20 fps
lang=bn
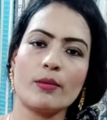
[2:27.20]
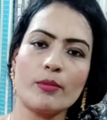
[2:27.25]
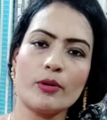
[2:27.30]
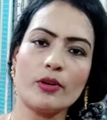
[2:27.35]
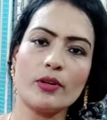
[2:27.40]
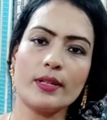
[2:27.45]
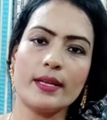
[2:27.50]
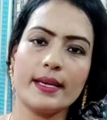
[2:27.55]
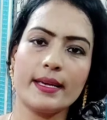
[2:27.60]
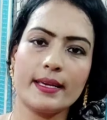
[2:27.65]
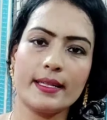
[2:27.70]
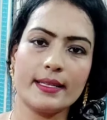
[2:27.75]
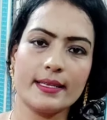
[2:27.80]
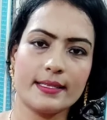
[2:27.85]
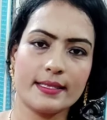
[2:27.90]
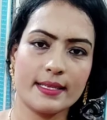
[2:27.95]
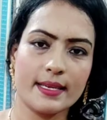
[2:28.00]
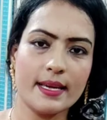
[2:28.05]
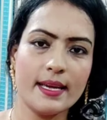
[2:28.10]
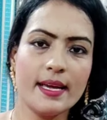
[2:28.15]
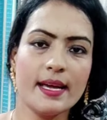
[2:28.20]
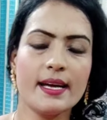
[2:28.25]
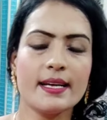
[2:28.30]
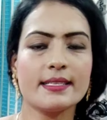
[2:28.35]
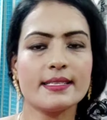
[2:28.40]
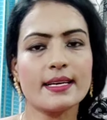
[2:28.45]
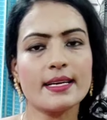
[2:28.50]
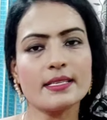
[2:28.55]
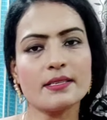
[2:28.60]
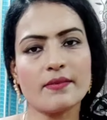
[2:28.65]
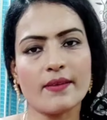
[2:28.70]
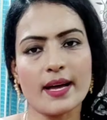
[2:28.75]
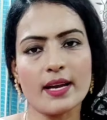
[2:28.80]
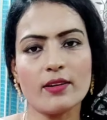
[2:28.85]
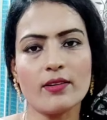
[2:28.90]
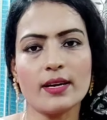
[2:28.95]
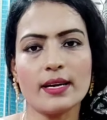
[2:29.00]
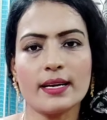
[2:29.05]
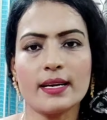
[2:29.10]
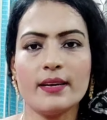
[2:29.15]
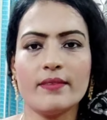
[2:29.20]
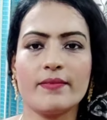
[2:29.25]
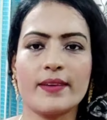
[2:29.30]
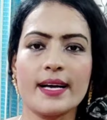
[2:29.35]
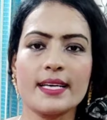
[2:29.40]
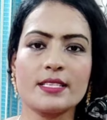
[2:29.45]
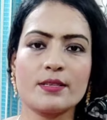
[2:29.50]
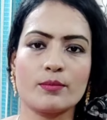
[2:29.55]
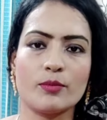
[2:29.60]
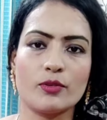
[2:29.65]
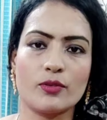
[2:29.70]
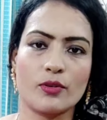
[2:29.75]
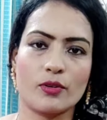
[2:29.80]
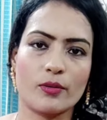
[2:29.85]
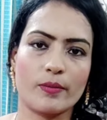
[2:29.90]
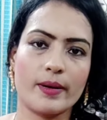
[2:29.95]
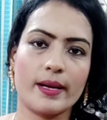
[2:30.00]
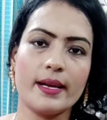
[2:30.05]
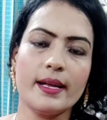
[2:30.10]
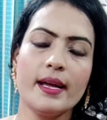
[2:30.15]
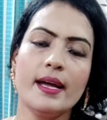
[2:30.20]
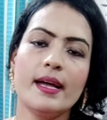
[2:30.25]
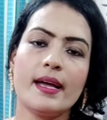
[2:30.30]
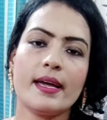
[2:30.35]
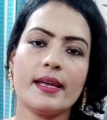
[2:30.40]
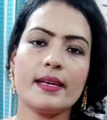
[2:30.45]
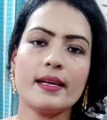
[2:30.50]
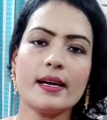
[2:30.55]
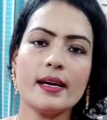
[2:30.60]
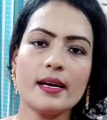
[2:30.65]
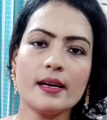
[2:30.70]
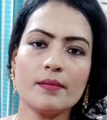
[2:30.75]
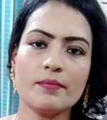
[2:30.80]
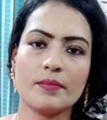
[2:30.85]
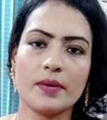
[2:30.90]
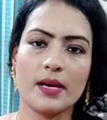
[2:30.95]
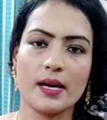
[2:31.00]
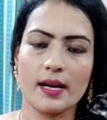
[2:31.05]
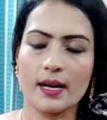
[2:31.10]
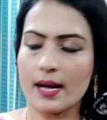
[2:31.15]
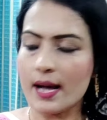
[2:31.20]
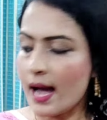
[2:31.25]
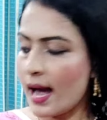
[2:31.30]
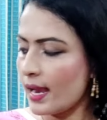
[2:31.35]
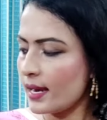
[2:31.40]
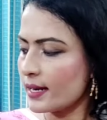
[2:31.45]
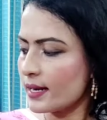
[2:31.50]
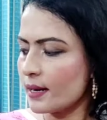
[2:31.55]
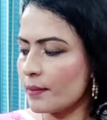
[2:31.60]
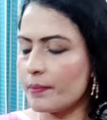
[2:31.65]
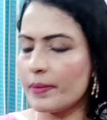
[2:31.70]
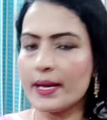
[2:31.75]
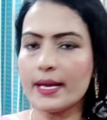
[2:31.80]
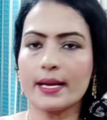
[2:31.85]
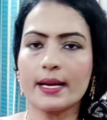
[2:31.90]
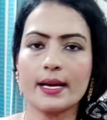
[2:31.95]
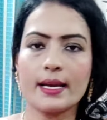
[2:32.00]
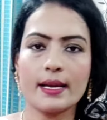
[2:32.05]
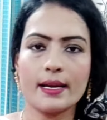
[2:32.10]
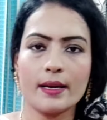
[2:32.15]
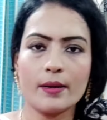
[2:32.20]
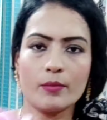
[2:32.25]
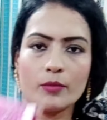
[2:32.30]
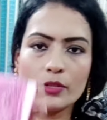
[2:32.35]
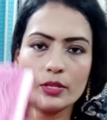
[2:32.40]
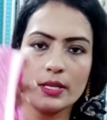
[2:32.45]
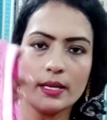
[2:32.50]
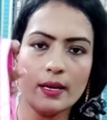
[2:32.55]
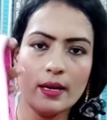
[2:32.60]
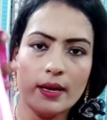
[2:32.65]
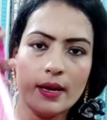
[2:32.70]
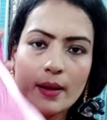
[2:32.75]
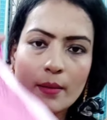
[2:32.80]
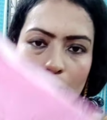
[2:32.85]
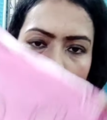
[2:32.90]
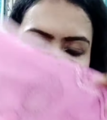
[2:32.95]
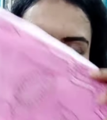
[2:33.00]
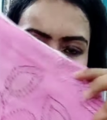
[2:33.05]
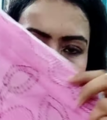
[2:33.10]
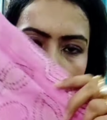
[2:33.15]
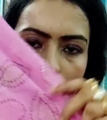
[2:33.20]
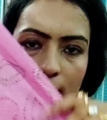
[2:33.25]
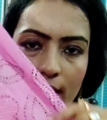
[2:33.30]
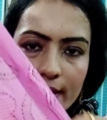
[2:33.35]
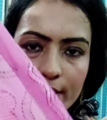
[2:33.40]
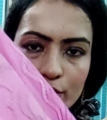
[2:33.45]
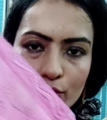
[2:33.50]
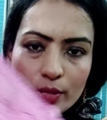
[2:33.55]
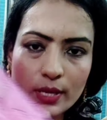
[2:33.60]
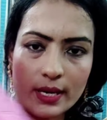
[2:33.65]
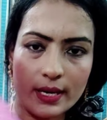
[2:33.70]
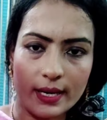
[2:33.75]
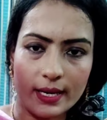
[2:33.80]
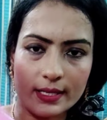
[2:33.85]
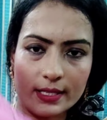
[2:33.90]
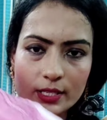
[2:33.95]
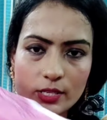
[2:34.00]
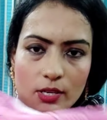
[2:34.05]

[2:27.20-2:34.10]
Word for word: সবগুলো দেখিয়ে দিচ্ছি জাস্ট ভালো লাগলে ফার্স্ট বুক করবেন এটা হালকা পিঙ্ক কালারের মধ্যে পুরোটাই সুতার কাজ